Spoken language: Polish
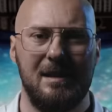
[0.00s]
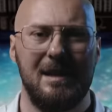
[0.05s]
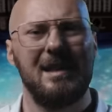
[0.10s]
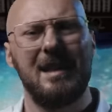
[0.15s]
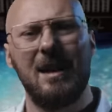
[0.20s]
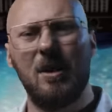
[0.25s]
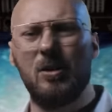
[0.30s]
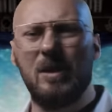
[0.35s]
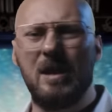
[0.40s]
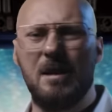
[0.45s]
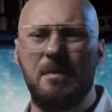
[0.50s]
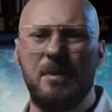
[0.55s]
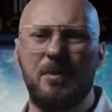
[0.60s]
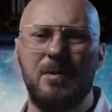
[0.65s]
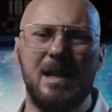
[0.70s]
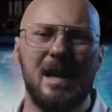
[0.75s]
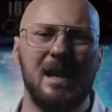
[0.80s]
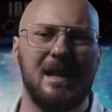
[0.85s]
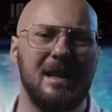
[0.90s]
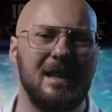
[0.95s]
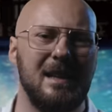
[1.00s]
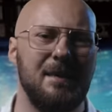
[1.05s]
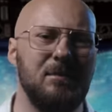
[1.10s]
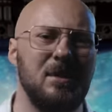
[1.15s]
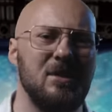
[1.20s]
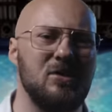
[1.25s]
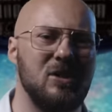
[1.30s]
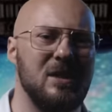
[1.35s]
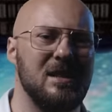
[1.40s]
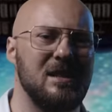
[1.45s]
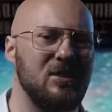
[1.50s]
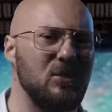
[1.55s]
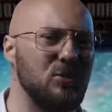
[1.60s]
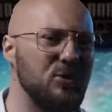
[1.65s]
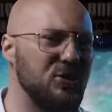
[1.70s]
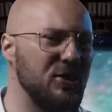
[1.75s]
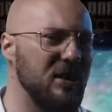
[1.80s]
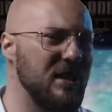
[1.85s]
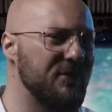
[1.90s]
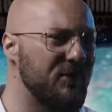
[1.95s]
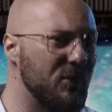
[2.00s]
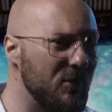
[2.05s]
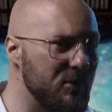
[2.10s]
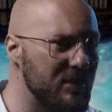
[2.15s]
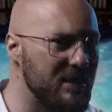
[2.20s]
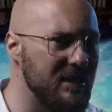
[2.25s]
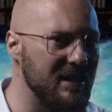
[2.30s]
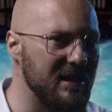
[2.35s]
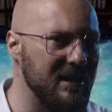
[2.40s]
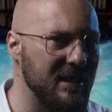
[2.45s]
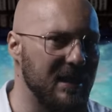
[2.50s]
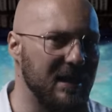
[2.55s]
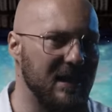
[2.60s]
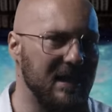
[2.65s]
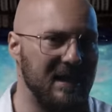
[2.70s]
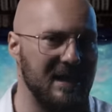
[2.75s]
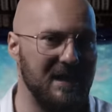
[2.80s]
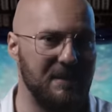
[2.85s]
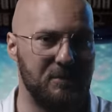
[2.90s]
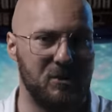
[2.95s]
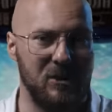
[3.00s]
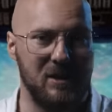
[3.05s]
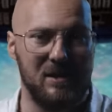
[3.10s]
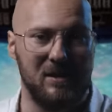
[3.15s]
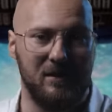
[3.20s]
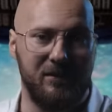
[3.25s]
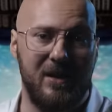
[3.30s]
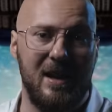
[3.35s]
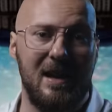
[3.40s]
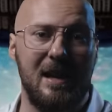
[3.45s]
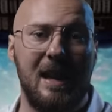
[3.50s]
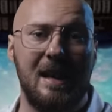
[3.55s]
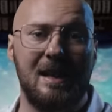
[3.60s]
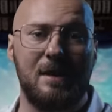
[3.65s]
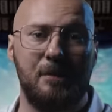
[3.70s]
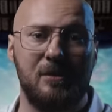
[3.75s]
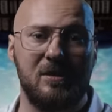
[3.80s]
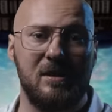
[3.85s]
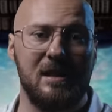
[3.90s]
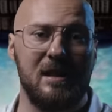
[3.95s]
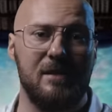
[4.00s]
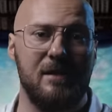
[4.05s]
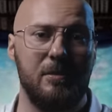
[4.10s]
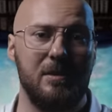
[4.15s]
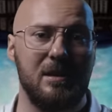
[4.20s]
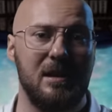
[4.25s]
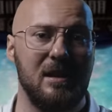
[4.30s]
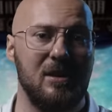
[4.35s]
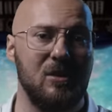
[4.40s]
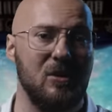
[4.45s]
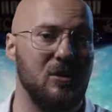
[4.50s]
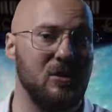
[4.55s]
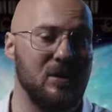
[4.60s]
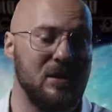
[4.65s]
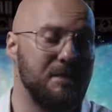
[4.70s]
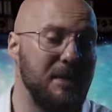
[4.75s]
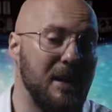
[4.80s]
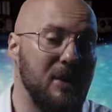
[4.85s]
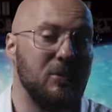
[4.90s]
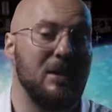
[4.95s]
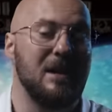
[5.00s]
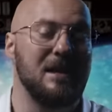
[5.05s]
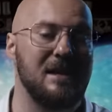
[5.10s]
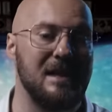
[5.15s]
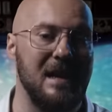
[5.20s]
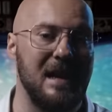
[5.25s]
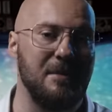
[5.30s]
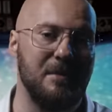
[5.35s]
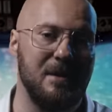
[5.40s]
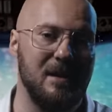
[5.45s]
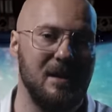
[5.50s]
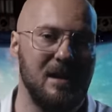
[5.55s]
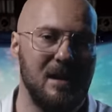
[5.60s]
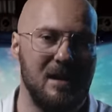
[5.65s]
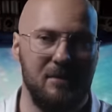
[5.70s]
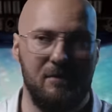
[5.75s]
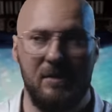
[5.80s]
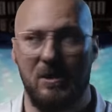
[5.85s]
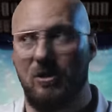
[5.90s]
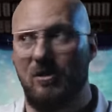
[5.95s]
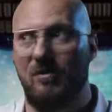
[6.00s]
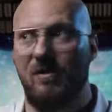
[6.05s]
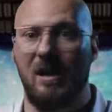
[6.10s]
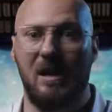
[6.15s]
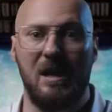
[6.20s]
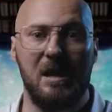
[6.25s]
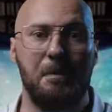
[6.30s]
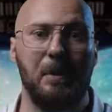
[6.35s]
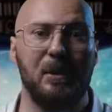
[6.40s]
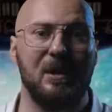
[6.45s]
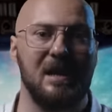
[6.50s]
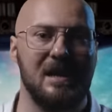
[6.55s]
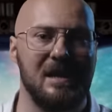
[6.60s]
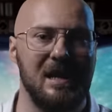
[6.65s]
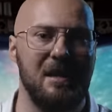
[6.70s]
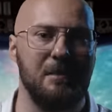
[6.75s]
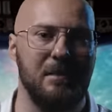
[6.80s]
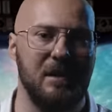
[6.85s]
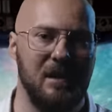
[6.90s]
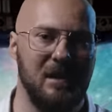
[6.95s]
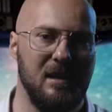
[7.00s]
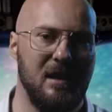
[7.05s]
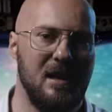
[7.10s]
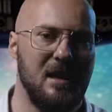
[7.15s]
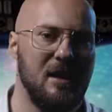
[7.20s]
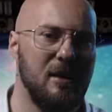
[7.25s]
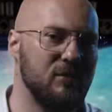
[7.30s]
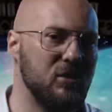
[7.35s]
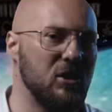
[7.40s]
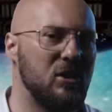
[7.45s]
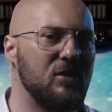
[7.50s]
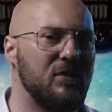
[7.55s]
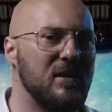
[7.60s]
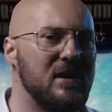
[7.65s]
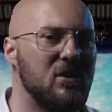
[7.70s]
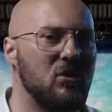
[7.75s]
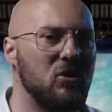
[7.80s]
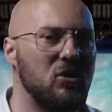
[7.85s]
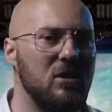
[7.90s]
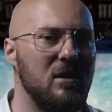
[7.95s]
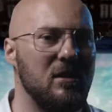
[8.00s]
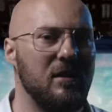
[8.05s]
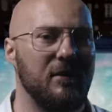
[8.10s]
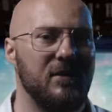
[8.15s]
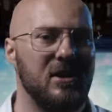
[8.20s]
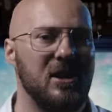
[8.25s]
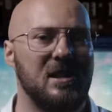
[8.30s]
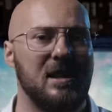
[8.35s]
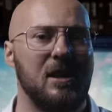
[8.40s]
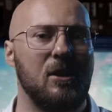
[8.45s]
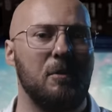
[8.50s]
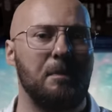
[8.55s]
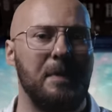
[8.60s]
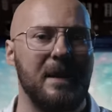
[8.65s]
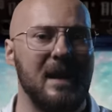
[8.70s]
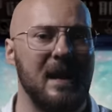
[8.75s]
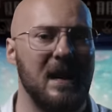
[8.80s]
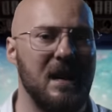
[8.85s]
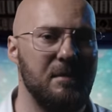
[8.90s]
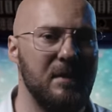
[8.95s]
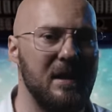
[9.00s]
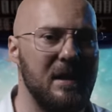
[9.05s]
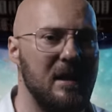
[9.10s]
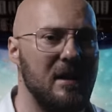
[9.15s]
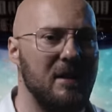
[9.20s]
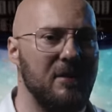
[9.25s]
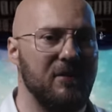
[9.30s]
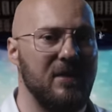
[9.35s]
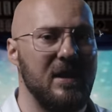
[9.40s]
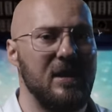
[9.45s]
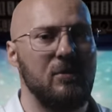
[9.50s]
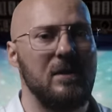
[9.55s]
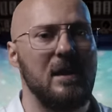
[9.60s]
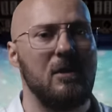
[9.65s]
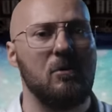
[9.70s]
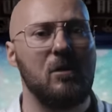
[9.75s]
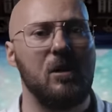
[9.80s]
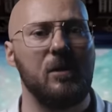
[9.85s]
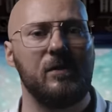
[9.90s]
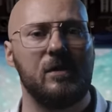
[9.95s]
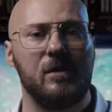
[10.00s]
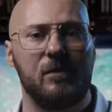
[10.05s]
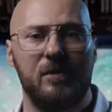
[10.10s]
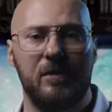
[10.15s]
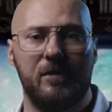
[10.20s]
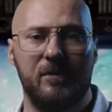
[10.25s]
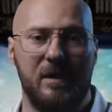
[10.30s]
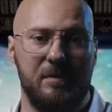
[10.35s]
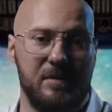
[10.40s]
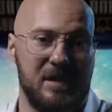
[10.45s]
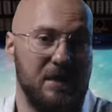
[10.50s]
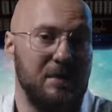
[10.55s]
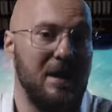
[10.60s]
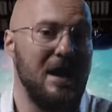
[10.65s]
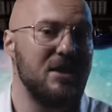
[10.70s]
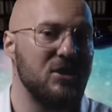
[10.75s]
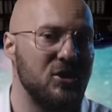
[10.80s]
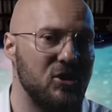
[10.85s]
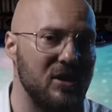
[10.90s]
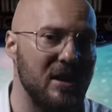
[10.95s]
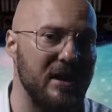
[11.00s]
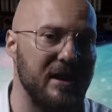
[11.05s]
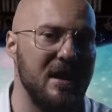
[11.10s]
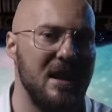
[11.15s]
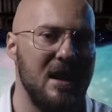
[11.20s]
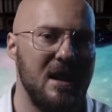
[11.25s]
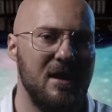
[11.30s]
Te teorie były jak na tamten czas dość rewolucyjne, ale przez wiele lat pozostawały tylko spekulacjami, właściwie hipotezami. W rzeczywistości w czasach Oppenheimera wielu naukowców, w tym sam Einstein,